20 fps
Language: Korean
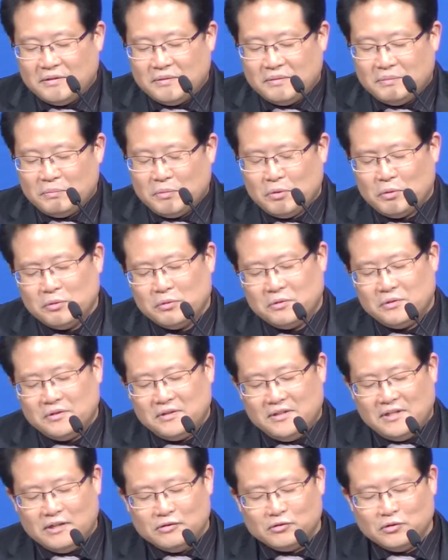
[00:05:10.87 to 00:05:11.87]
뭐
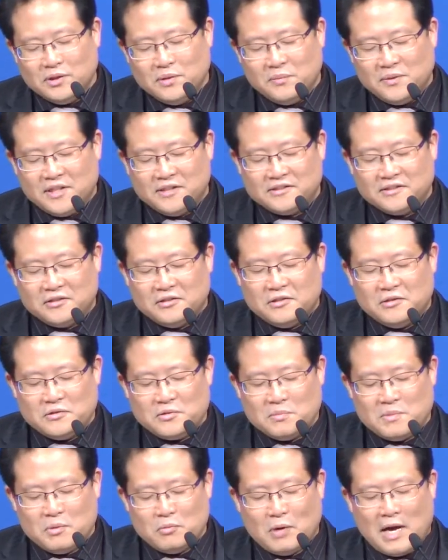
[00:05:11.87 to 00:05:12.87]
예수님께서
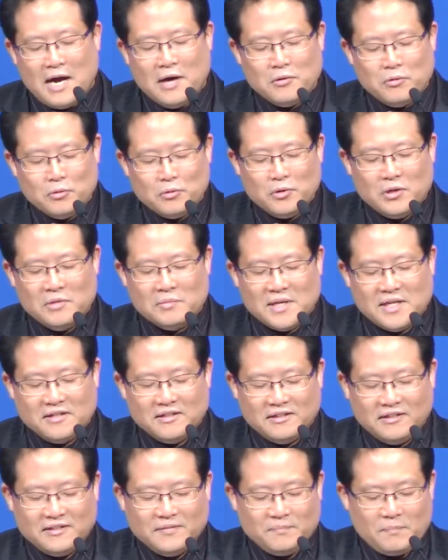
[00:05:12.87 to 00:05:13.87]
정말 왕으로
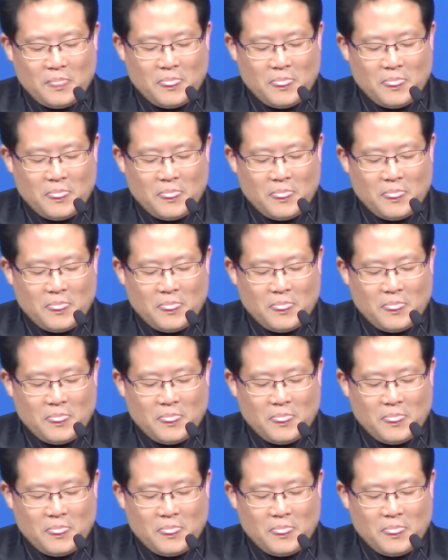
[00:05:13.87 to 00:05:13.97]
임하는